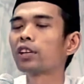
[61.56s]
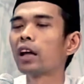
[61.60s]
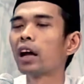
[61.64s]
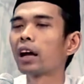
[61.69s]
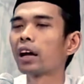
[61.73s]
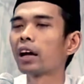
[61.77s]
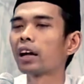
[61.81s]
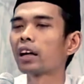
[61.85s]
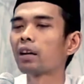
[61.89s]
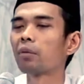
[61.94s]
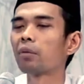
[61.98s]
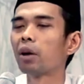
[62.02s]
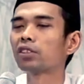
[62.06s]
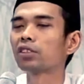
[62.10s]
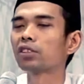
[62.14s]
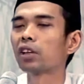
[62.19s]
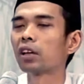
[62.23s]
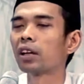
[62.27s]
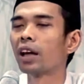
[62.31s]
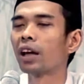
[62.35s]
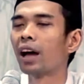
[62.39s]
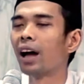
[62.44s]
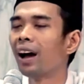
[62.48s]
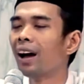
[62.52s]
letakkan ke bank
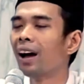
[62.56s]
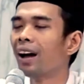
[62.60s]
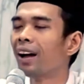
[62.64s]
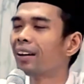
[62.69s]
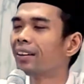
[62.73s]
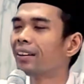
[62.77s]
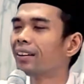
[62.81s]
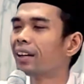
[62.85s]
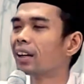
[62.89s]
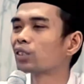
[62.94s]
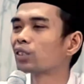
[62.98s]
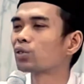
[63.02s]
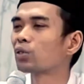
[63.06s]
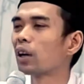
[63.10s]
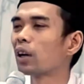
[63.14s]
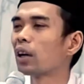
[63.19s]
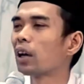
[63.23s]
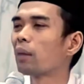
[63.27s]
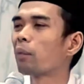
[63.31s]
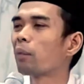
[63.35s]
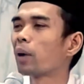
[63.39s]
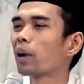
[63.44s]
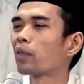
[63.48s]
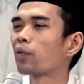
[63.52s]
syariah yang sudah
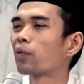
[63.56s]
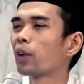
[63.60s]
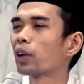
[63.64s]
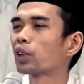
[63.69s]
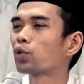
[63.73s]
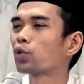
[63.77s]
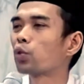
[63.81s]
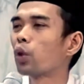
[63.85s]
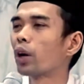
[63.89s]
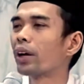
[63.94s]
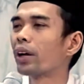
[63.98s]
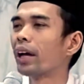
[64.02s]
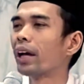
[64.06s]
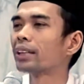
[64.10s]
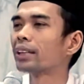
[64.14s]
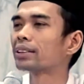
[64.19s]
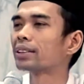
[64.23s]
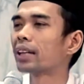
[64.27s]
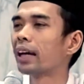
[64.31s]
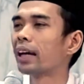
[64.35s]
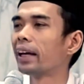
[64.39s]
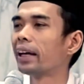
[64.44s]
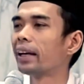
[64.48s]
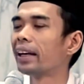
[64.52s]
dapat fatwa
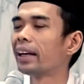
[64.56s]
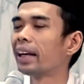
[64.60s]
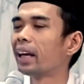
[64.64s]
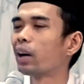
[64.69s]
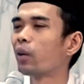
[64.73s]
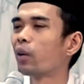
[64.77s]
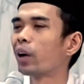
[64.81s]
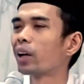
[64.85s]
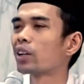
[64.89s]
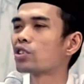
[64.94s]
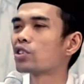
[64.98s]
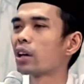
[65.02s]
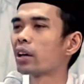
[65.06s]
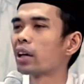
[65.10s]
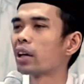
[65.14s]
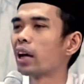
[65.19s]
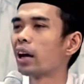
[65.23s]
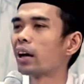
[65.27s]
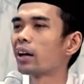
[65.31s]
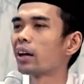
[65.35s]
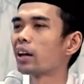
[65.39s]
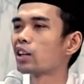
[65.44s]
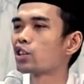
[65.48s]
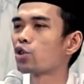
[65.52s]
DSN Dewan
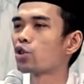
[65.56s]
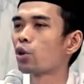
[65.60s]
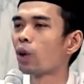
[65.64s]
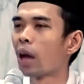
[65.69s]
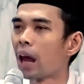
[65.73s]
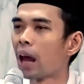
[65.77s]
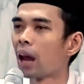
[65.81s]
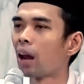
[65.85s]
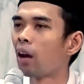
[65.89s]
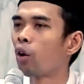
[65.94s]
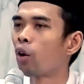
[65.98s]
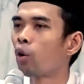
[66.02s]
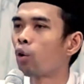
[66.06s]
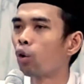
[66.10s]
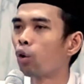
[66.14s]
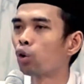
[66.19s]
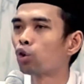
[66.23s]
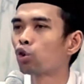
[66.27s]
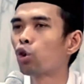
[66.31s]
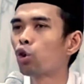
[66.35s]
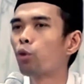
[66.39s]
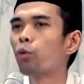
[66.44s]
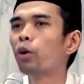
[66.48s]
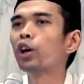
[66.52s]
Syariah Nasional
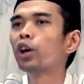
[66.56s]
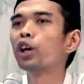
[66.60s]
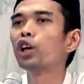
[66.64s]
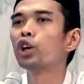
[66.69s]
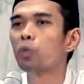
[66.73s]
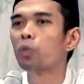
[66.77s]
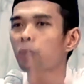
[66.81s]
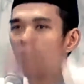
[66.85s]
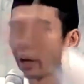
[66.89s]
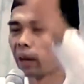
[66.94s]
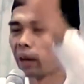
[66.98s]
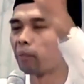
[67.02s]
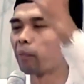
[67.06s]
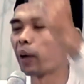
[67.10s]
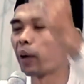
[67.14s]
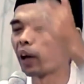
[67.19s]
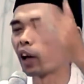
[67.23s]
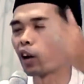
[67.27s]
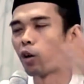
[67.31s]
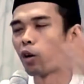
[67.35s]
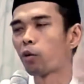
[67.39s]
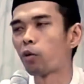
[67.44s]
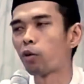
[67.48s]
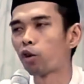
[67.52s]
untuk menghidupkan
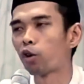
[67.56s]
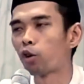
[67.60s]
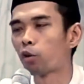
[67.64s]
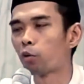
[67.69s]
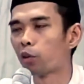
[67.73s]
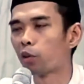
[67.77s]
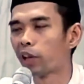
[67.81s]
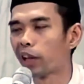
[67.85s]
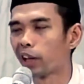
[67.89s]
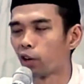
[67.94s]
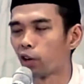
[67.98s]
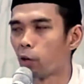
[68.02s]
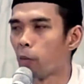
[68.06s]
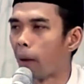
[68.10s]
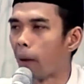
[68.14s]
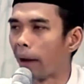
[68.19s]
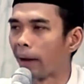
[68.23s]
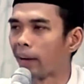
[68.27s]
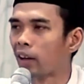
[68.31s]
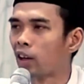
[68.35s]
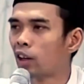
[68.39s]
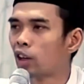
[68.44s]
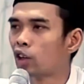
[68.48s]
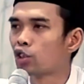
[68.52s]
perekonomian
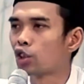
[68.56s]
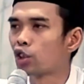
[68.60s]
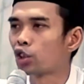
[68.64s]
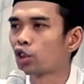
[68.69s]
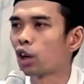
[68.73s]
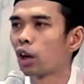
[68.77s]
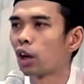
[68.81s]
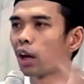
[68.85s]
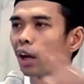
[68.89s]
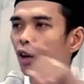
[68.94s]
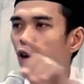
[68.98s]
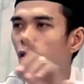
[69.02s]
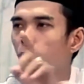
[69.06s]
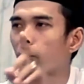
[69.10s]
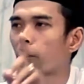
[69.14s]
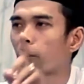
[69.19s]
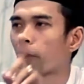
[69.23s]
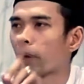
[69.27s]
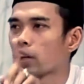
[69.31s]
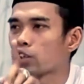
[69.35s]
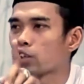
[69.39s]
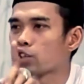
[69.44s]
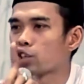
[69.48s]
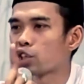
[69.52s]
umat setelah
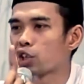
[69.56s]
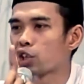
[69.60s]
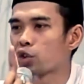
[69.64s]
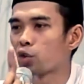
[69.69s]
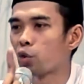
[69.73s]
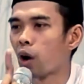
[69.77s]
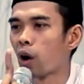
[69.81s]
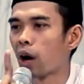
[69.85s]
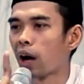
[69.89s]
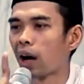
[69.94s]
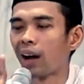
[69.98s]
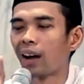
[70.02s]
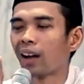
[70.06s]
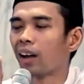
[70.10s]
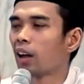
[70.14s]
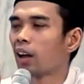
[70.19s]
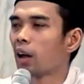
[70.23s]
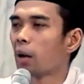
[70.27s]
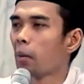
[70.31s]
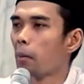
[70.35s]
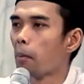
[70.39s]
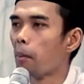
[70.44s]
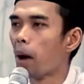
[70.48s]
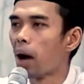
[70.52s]
konversi dua
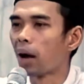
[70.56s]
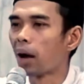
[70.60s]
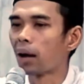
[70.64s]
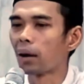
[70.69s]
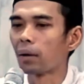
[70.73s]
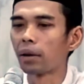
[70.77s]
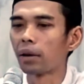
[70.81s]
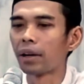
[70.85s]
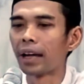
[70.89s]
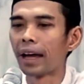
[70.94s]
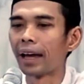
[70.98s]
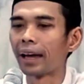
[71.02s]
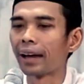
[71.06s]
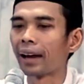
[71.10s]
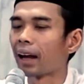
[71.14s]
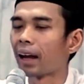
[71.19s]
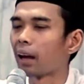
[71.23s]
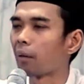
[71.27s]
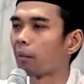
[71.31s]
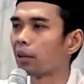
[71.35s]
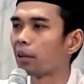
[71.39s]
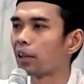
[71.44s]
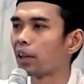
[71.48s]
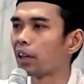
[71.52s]
bank
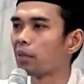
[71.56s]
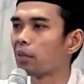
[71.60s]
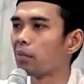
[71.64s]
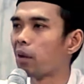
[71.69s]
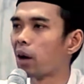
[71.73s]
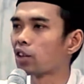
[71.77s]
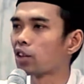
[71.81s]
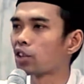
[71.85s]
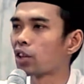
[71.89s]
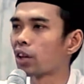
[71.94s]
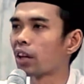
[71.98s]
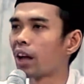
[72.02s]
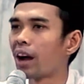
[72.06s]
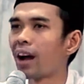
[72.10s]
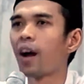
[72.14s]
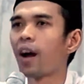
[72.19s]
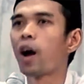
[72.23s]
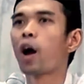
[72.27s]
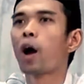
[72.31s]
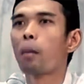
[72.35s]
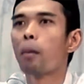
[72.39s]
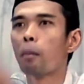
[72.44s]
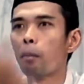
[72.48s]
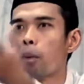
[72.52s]
daerah menjadi bank syariah
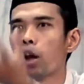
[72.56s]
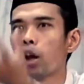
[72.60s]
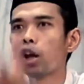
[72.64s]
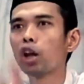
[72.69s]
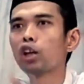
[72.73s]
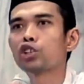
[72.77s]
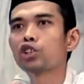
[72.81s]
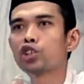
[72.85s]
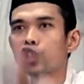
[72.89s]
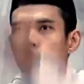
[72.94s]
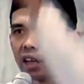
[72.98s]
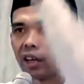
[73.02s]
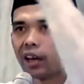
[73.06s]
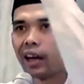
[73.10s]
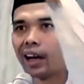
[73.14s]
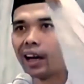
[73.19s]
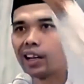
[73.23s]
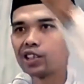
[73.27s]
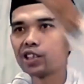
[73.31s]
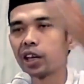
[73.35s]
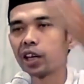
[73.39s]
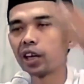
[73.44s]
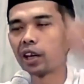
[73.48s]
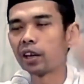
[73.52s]
melejit
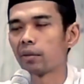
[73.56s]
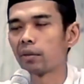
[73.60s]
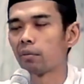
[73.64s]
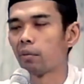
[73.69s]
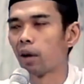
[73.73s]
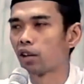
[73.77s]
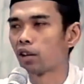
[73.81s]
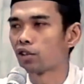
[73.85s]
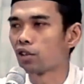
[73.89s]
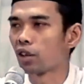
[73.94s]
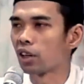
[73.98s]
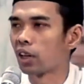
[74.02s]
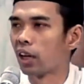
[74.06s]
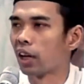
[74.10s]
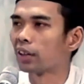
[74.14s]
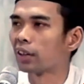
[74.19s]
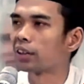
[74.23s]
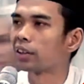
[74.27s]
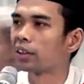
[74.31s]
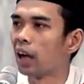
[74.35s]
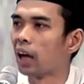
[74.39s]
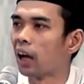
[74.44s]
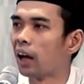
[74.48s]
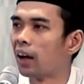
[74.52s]
aset bank syariah
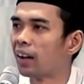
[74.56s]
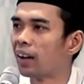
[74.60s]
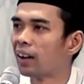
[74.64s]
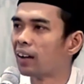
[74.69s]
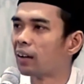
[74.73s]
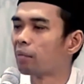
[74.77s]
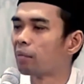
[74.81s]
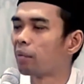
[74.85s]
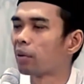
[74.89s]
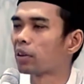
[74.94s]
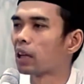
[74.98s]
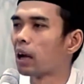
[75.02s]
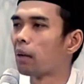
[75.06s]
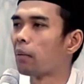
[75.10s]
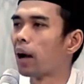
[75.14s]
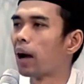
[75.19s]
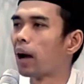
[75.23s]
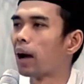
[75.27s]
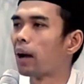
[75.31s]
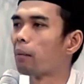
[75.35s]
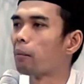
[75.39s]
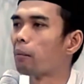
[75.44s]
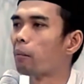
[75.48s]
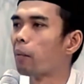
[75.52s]
kita
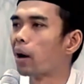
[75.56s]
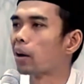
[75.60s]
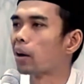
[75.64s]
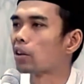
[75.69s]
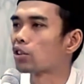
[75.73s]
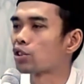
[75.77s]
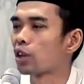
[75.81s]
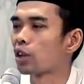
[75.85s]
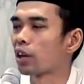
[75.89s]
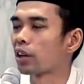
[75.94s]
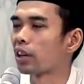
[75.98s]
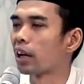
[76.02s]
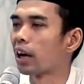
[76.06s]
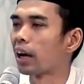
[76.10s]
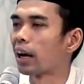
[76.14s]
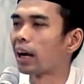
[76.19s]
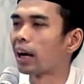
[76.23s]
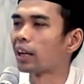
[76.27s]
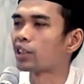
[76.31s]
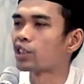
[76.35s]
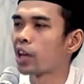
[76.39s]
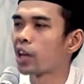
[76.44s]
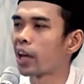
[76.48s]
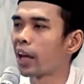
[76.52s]
pertama bank syariah
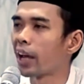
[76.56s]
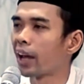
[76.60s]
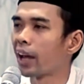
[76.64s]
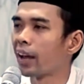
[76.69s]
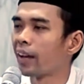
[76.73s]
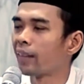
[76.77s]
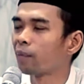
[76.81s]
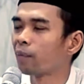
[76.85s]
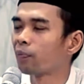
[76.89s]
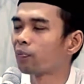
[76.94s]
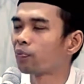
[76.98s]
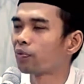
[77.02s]
Aceh